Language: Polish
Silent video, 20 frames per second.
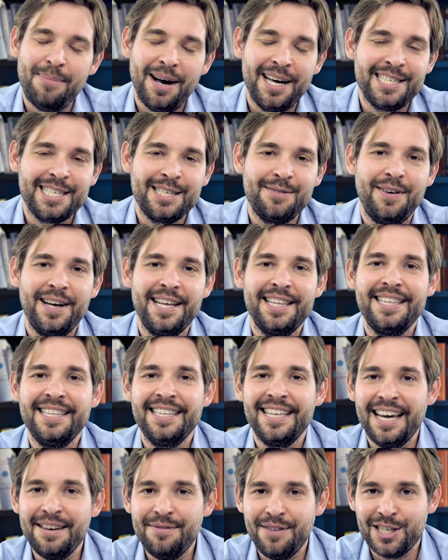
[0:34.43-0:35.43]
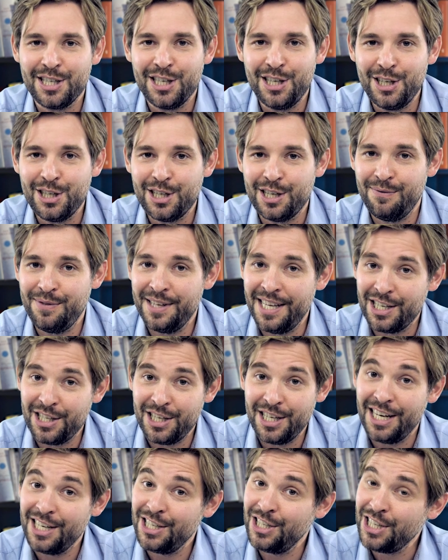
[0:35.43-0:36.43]
Państwa najważniejsze
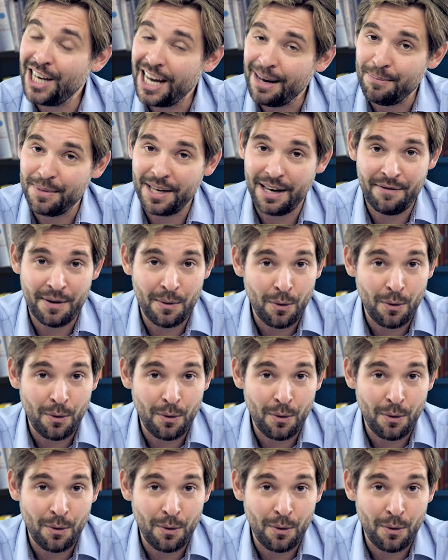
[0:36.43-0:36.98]
wydarzenia sierpnia